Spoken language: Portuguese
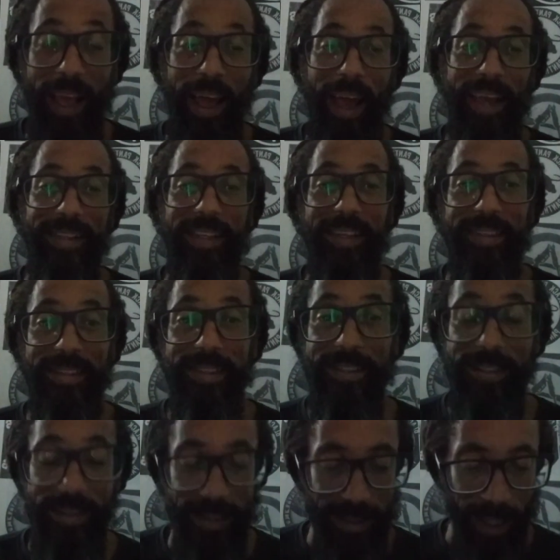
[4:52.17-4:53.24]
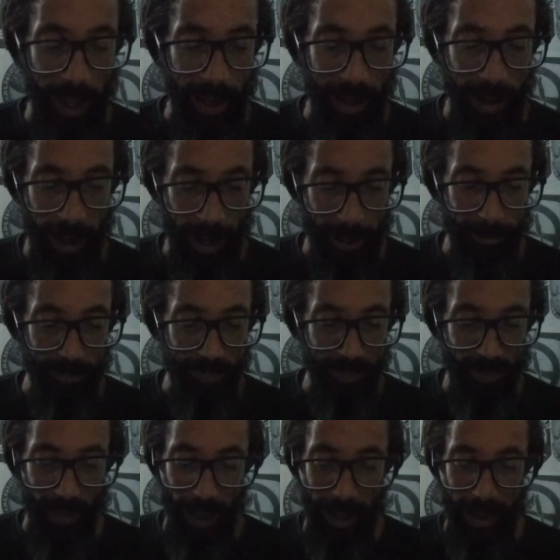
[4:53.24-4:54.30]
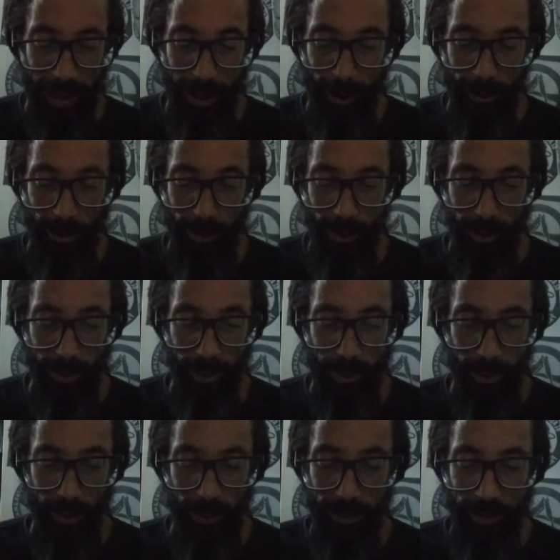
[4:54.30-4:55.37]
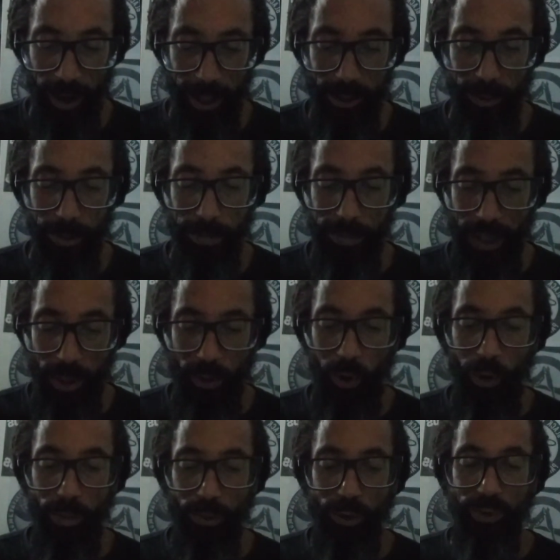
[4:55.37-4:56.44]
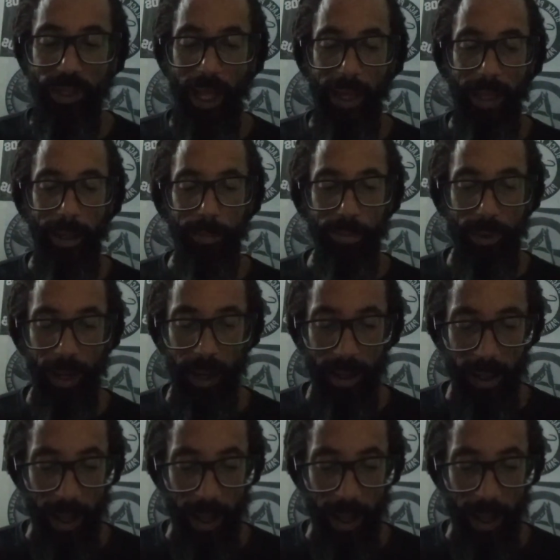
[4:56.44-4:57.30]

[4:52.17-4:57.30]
É interessante destacar é, um, um fato bem comum na época.